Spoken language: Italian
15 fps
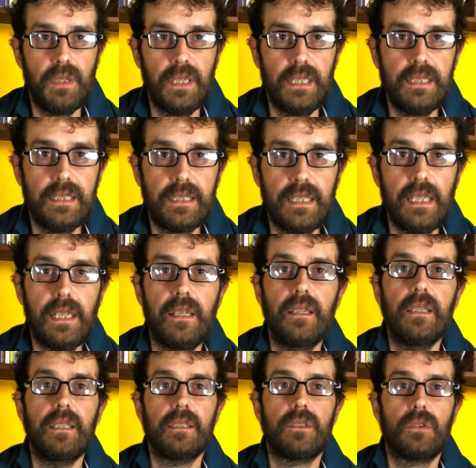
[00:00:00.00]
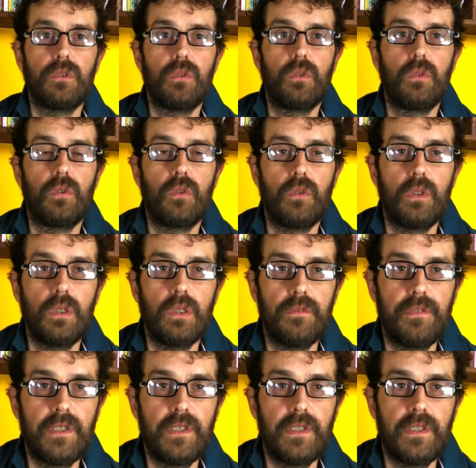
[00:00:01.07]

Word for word: quelli che sono eh,